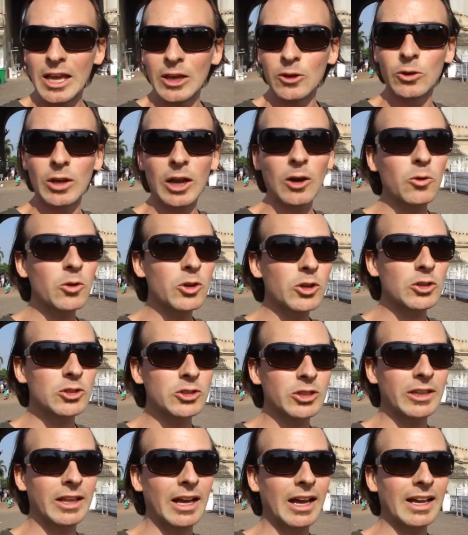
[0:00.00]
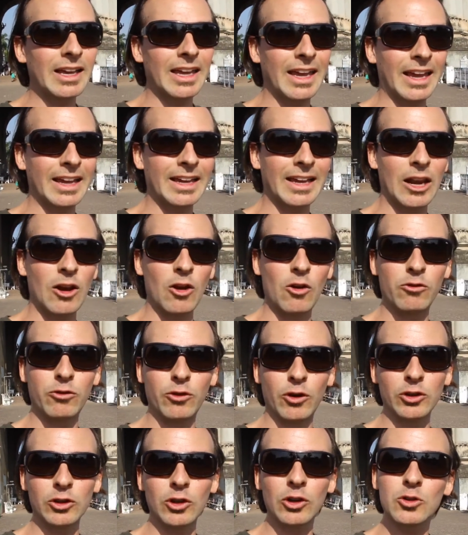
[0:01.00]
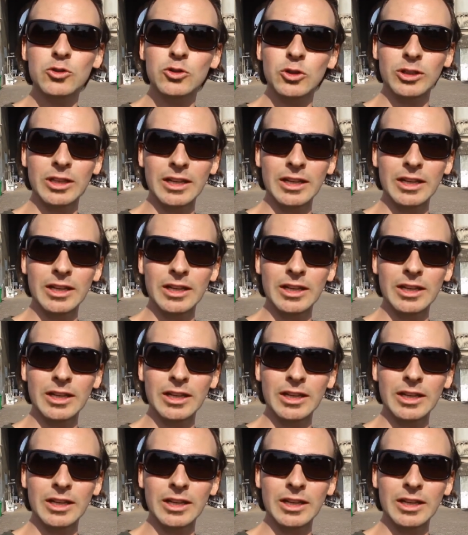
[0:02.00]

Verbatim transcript: y una curiosidad es que los fondos que se